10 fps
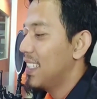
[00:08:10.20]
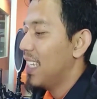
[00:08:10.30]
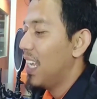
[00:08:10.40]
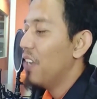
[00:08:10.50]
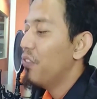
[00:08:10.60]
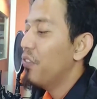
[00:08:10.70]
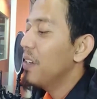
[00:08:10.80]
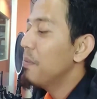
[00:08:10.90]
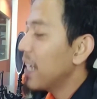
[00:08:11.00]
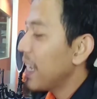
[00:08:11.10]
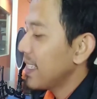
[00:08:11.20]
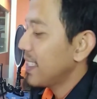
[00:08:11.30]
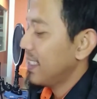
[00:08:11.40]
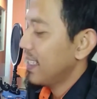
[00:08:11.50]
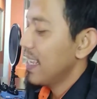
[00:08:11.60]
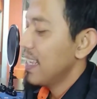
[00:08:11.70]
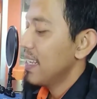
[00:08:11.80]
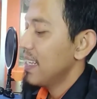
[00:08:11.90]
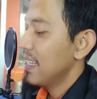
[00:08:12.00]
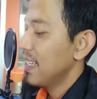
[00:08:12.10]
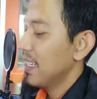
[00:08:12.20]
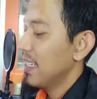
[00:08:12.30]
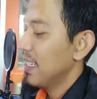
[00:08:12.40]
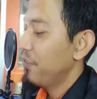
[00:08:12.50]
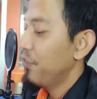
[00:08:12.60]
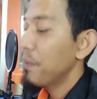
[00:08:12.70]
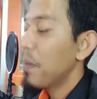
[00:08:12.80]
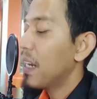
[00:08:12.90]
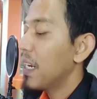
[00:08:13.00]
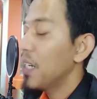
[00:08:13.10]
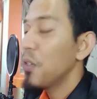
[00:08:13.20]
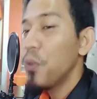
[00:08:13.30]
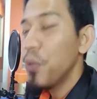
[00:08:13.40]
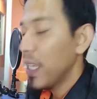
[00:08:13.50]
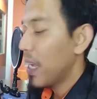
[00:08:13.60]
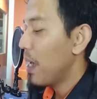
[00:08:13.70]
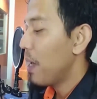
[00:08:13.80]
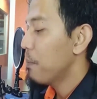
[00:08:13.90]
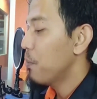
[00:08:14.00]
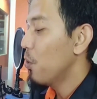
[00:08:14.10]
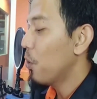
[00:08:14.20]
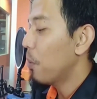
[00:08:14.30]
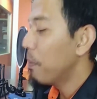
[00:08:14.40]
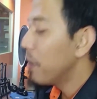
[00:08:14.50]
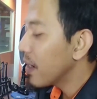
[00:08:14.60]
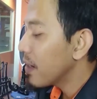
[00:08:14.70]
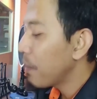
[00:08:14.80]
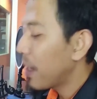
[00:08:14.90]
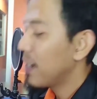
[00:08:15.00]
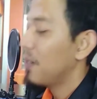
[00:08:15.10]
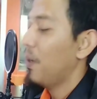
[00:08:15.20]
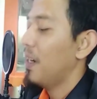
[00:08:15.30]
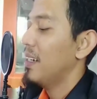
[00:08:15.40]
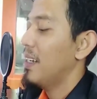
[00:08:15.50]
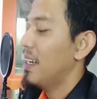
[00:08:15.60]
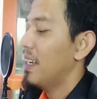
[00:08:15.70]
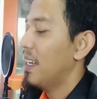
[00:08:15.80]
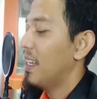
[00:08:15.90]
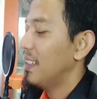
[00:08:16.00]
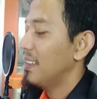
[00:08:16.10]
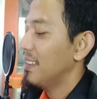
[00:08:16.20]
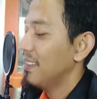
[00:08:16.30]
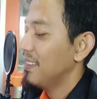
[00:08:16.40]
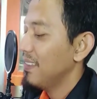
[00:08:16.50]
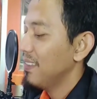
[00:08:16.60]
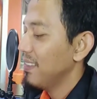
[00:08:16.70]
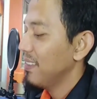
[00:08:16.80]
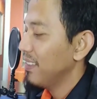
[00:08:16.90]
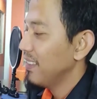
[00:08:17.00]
Evi Dimenes Vimah rindu ya bukber bareng keluarga mm -mm.